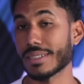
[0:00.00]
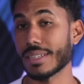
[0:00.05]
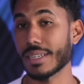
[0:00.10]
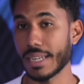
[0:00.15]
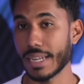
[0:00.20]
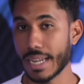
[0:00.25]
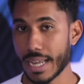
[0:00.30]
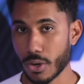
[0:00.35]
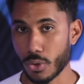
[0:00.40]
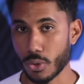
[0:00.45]
hasta
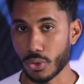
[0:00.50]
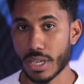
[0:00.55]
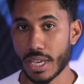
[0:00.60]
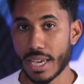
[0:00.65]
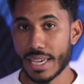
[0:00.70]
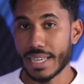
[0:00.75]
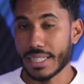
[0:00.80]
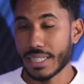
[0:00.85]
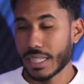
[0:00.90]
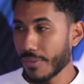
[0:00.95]
llenarlos.
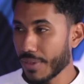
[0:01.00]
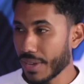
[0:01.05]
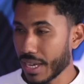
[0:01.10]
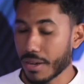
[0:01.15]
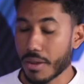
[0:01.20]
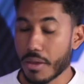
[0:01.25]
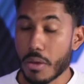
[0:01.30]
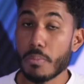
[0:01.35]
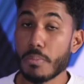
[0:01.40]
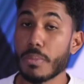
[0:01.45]
Y está
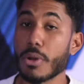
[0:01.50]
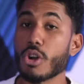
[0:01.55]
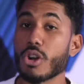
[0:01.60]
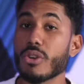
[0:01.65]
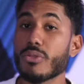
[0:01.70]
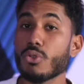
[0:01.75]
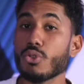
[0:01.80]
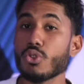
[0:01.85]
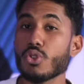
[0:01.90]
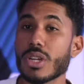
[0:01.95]
bien, pero
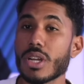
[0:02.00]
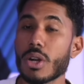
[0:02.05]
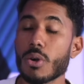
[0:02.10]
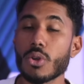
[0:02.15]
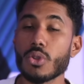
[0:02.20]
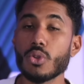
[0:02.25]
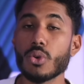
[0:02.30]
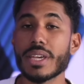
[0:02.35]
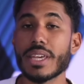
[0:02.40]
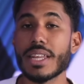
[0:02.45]
no funciona
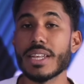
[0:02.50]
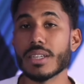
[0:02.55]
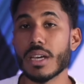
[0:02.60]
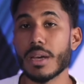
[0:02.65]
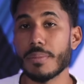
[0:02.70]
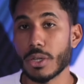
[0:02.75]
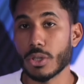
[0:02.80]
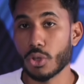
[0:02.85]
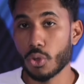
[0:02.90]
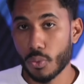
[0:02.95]
cuando quieres
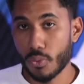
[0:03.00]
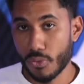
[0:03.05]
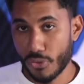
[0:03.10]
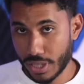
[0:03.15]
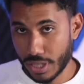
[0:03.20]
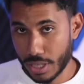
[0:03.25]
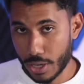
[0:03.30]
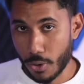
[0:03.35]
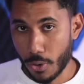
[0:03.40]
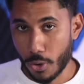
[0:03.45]
cambiar tu
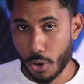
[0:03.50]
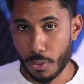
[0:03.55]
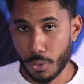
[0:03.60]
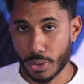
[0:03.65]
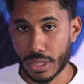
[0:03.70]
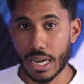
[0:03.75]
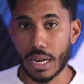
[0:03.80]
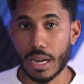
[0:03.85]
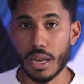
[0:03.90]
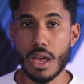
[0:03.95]
físico
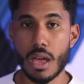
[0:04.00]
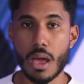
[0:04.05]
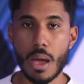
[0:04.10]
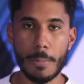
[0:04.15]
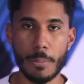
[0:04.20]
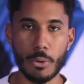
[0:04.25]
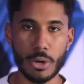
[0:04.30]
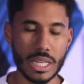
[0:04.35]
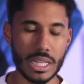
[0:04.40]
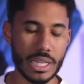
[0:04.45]
como tal,
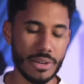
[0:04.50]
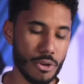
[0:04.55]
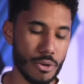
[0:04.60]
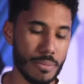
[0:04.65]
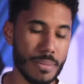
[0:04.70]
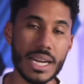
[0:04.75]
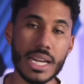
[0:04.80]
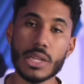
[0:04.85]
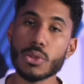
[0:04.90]
porque de forma